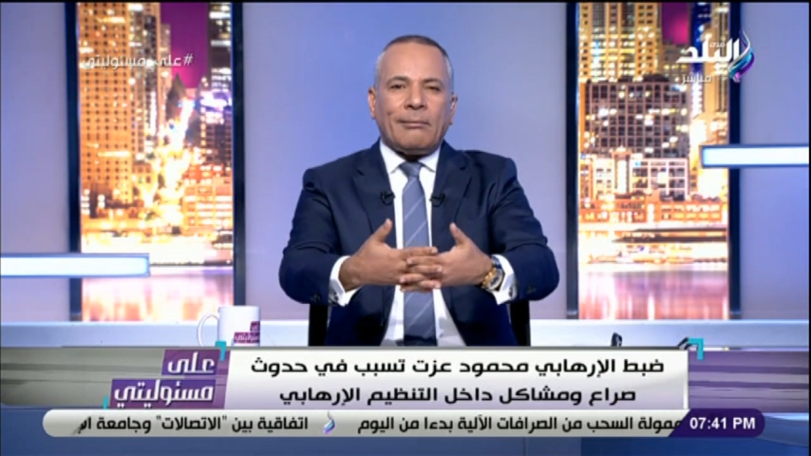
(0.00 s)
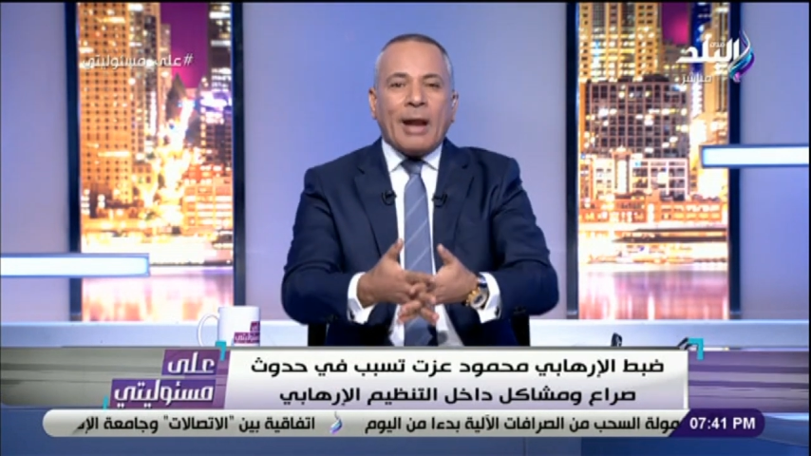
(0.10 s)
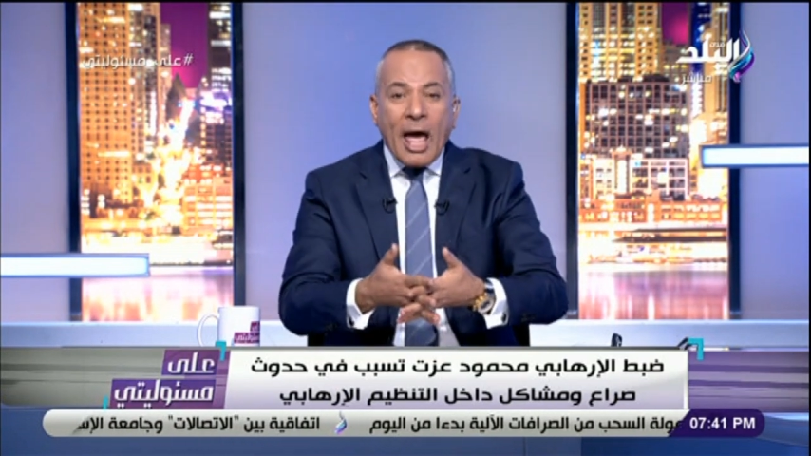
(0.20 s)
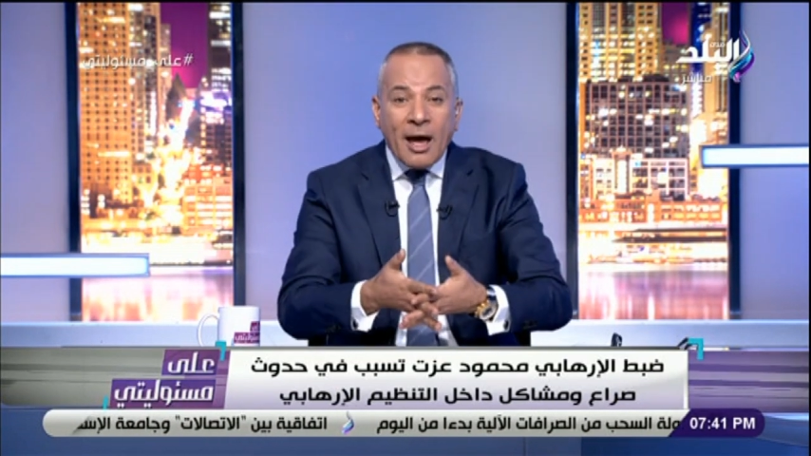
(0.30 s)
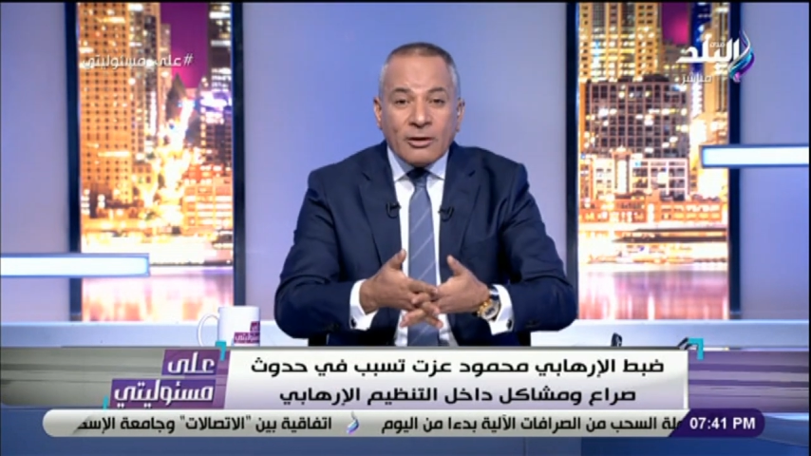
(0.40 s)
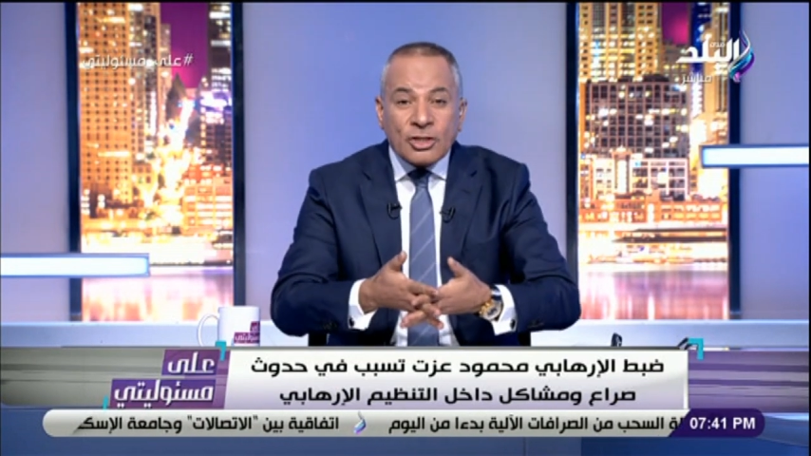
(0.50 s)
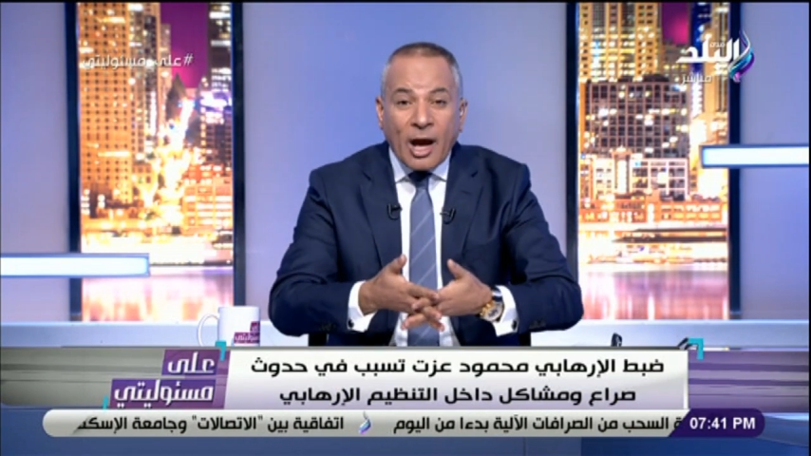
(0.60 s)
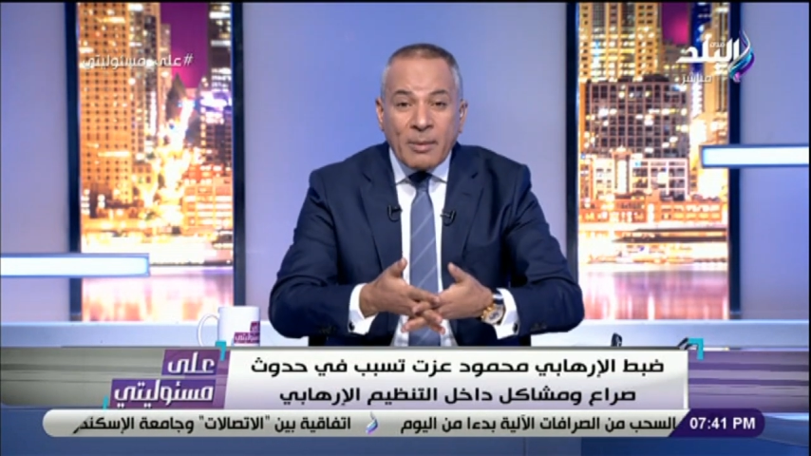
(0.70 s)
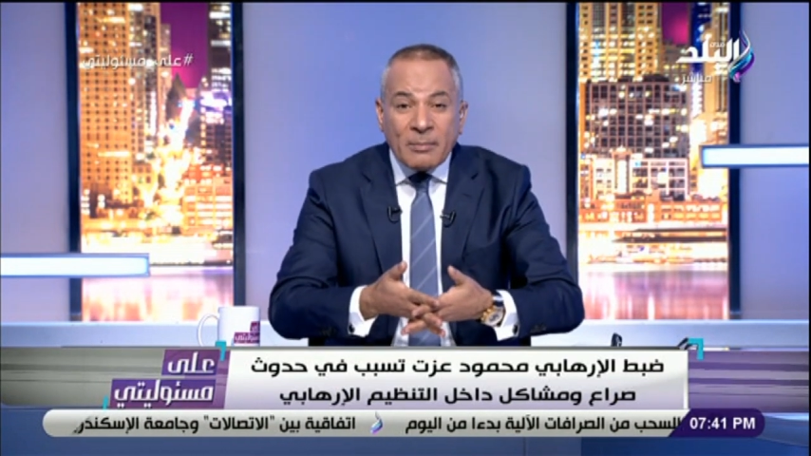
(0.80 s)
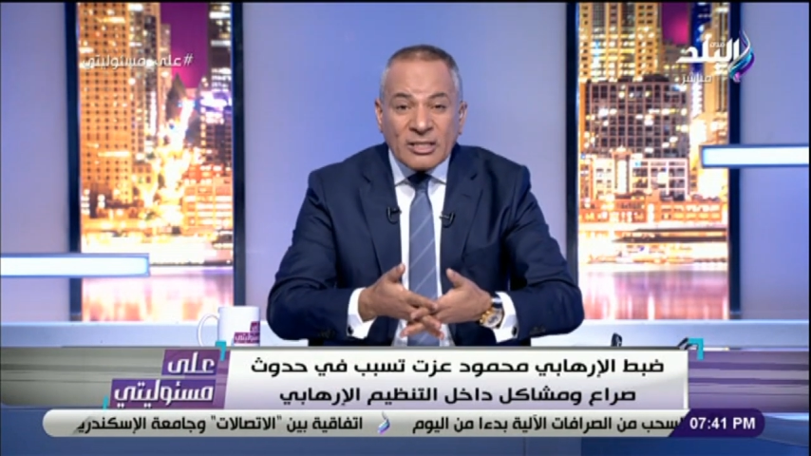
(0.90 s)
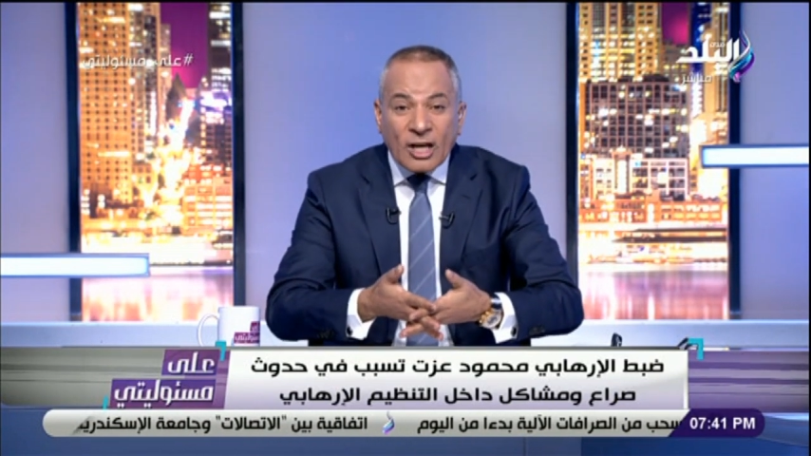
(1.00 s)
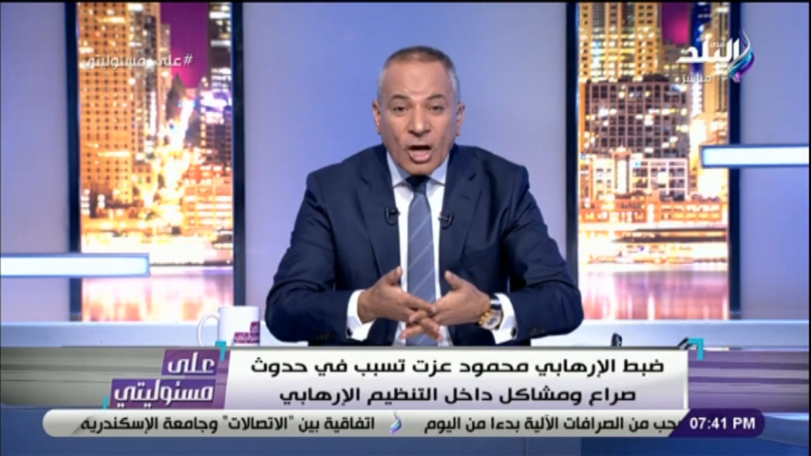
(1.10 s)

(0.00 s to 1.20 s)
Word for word: لا الشعب المصري